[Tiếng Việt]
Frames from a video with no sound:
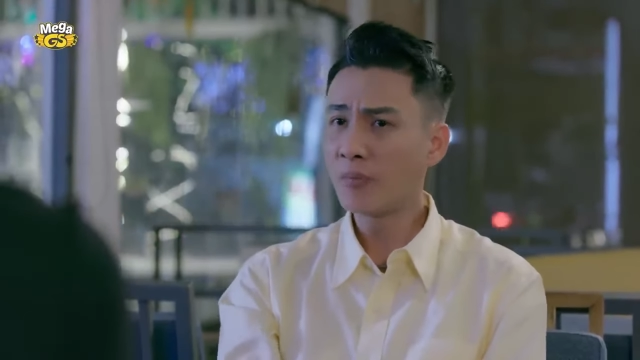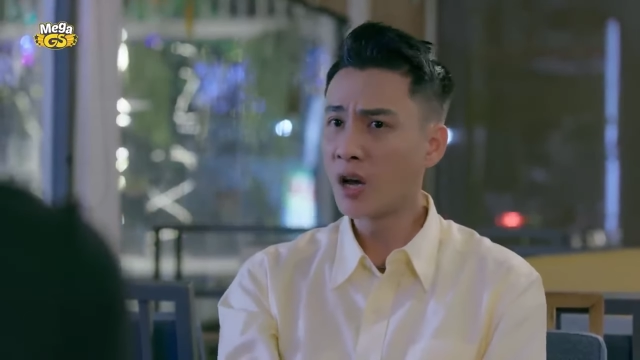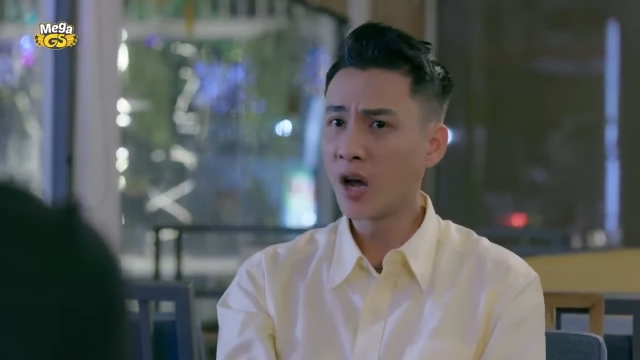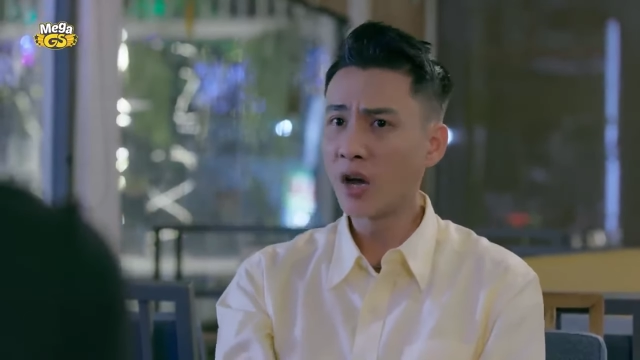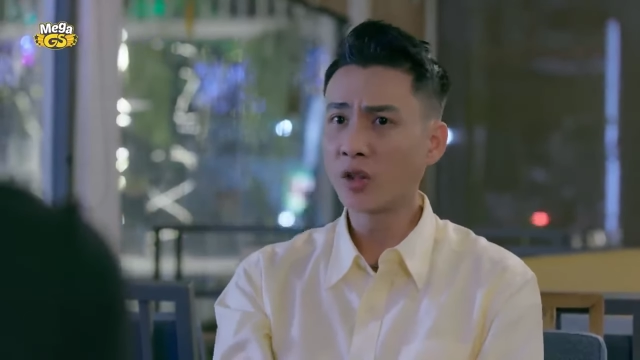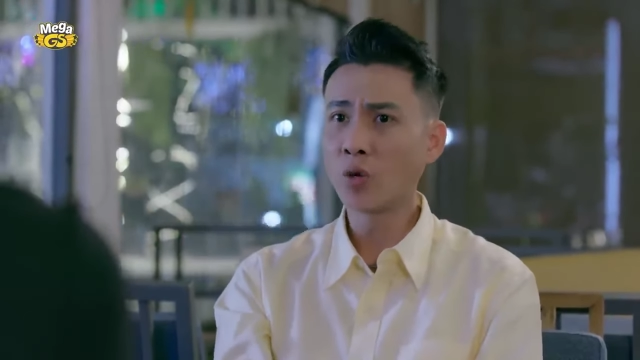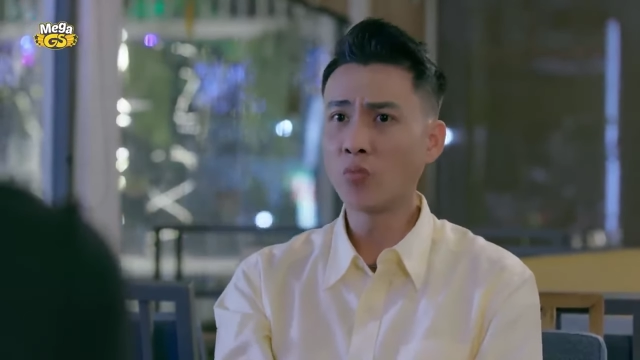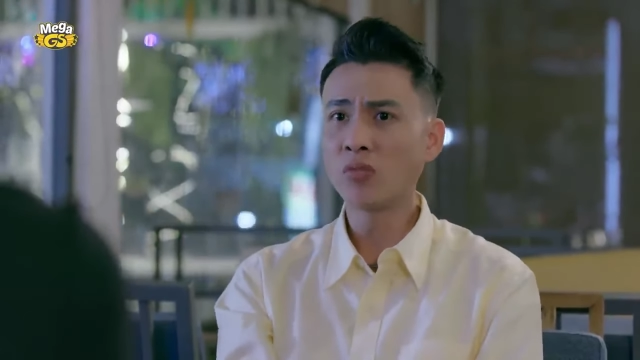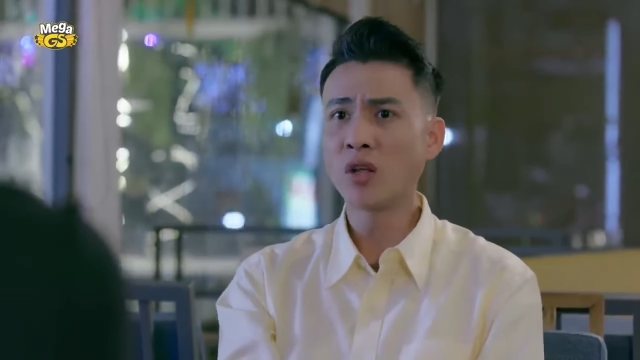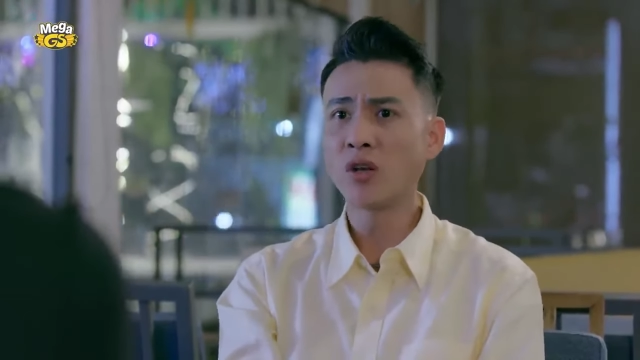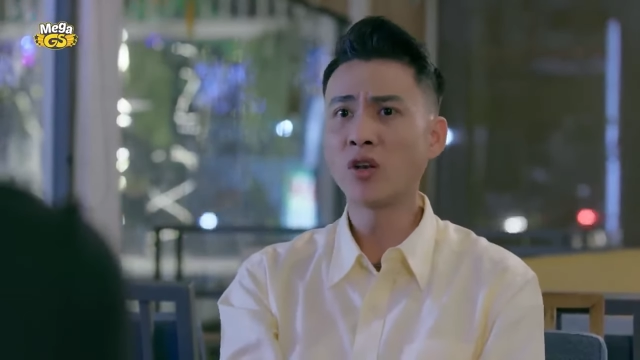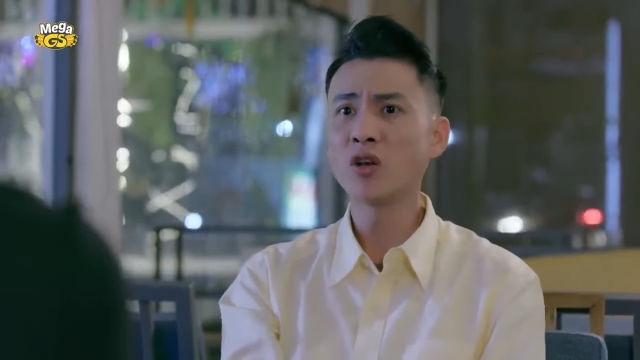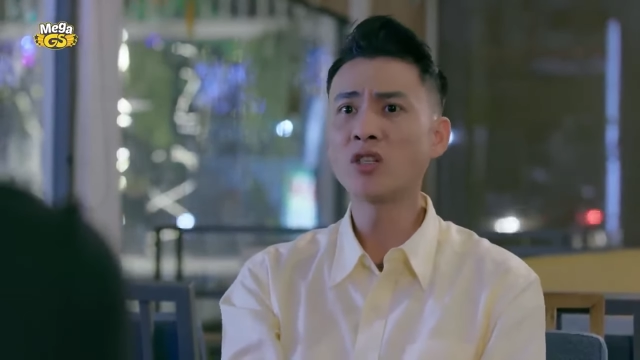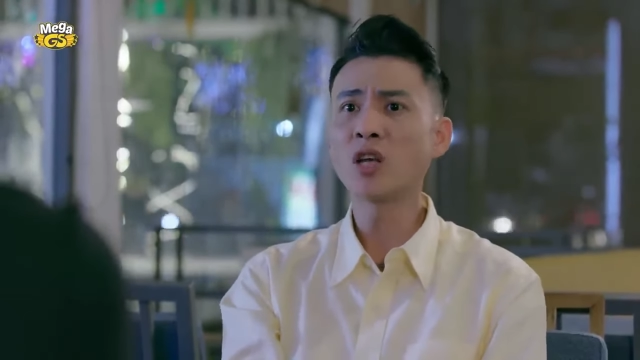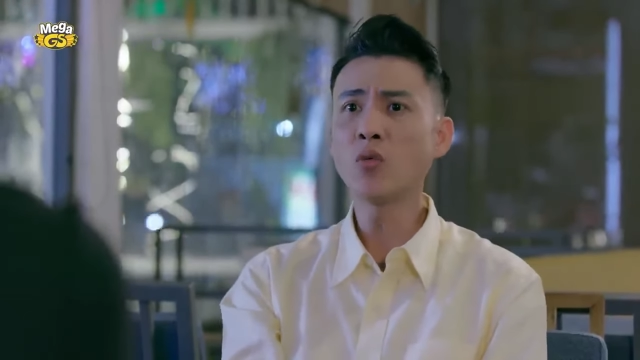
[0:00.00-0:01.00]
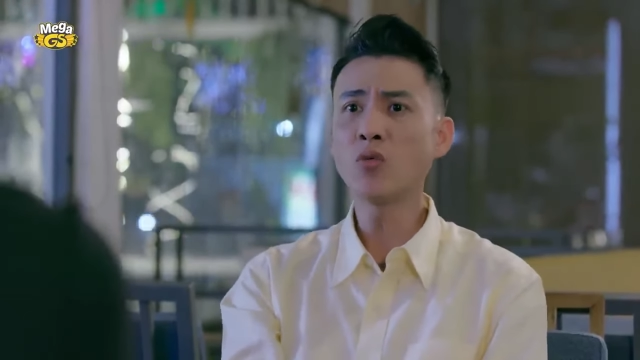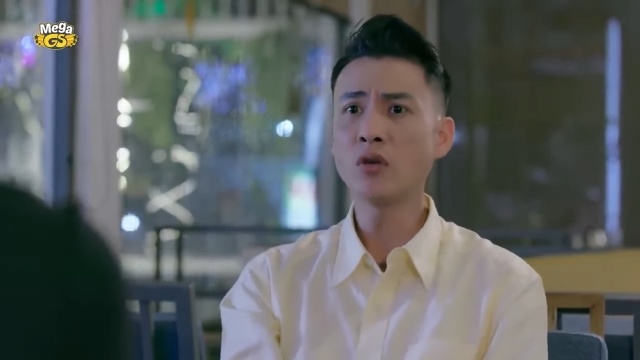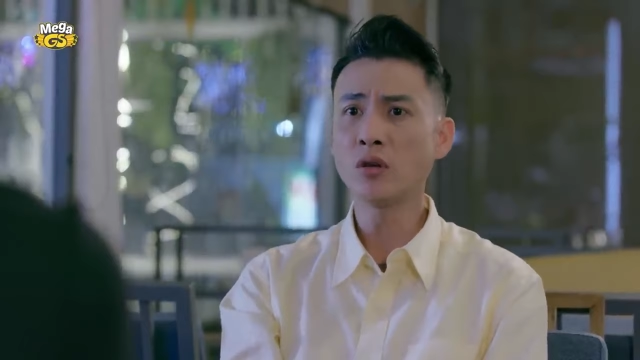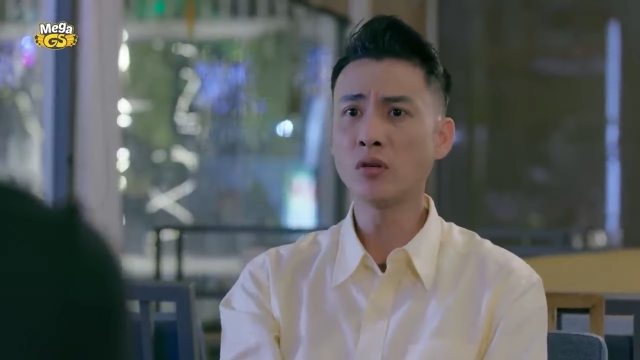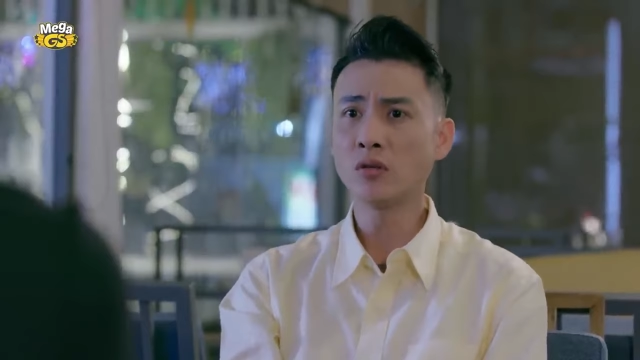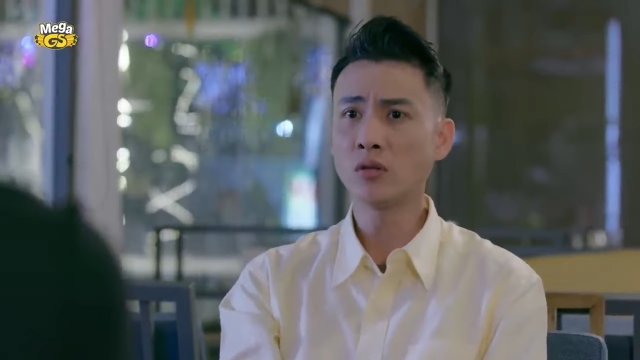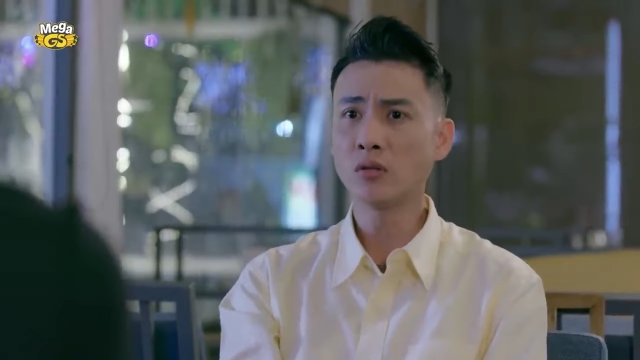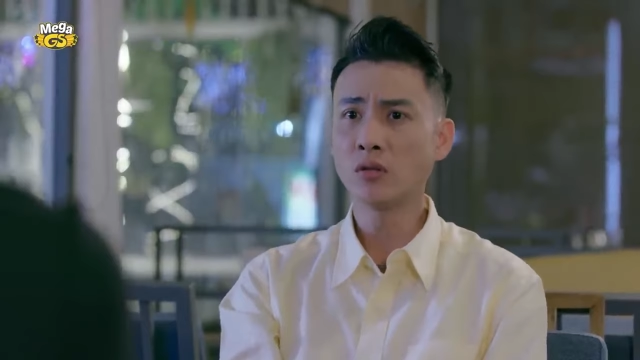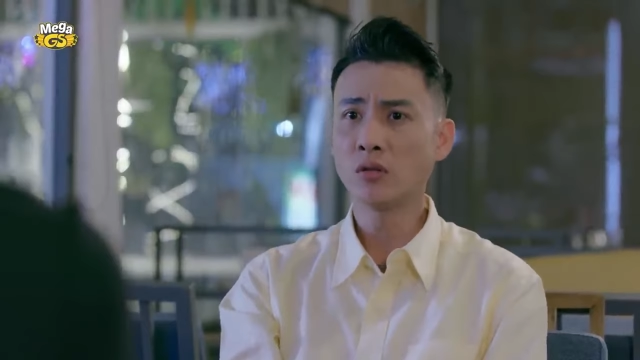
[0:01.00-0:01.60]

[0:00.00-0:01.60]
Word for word: nơi tung tin nói xấu Dương.